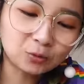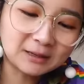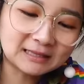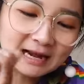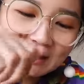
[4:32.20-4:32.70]
东
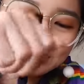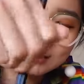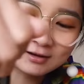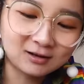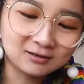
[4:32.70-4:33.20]
北大拉皮
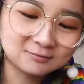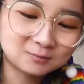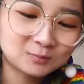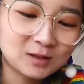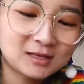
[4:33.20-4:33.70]
儿的
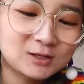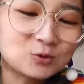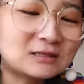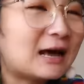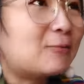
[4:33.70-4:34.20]
一
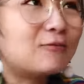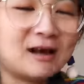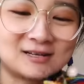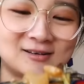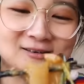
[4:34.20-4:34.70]
桌菜不
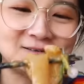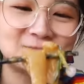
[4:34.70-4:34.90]
完整。